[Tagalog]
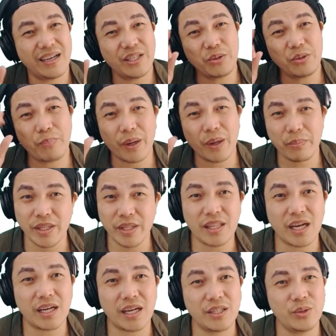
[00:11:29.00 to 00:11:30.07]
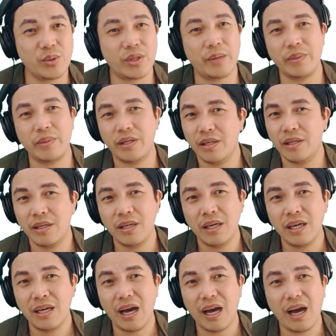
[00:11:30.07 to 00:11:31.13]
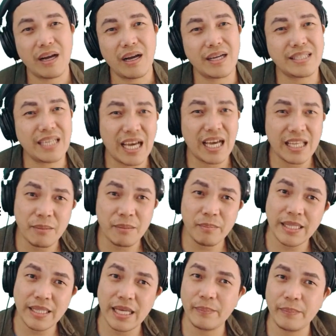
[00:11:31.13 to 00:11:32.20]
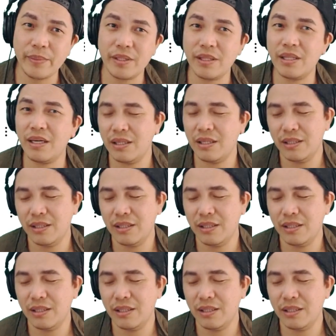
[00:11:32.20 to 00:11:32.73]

Yung pagbintangan nyo kami, kasalanan ba namin na